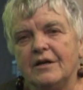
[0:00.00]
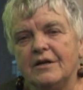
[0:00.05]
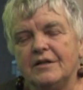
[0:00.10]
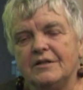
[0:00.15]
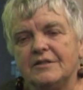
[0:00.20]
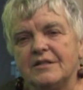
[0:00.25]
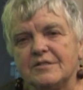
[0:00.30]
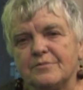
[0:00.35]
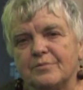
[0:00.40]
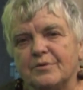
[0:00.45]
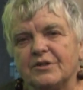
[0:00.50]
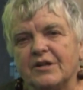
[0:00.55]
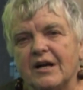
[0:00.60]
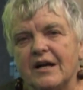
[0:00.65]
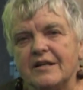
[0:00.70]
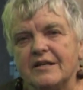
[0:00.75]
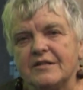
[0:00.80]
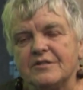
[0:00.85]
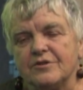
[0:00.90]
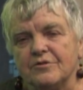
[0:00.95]
i te
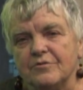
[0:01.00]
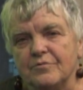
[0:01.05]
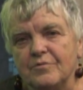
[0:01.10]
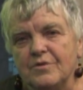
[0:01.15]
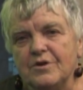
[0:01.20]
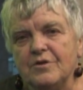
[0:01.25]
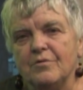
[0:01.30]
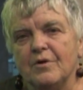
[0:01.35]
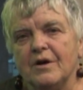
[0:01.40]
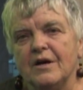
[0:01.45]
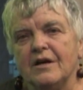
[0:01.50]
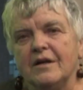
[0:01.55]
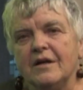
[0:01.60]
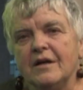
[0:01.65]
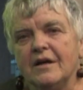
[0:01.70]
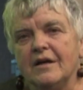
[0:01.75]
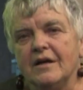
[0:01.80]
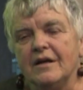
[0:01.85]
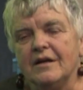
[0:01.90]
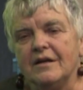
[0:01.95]
spotkania są miłe
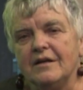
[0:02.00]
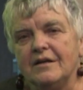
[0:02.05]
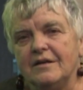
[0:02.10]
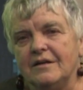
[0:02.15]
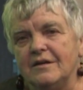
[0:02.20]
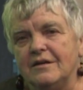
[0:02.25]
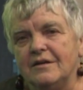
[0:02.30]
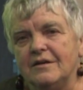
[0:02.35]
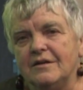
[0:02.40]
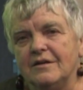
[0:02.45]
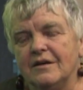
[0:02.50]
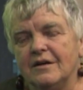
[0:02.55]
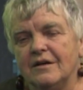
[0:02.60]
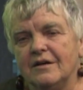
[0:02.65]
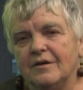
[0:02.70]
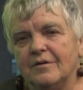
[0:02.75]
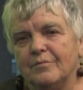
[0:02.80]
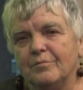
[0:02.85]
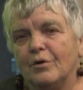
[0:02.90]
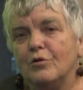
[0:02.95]
i
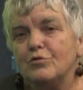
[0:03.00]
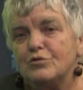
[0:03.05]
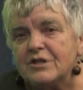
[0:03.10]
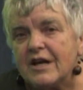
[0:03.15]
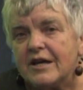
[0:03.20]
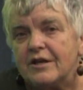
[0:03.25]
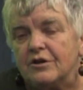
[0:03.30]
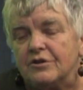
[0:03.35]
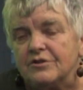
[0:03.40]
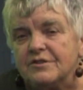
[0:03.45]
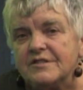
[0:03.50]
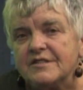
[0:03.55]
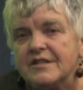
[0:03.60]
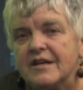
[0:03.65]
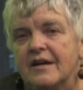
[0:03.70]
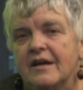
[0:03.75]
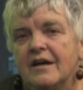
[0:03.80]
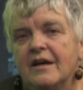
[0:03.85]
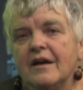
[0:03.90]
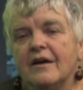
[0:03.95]
pouczające.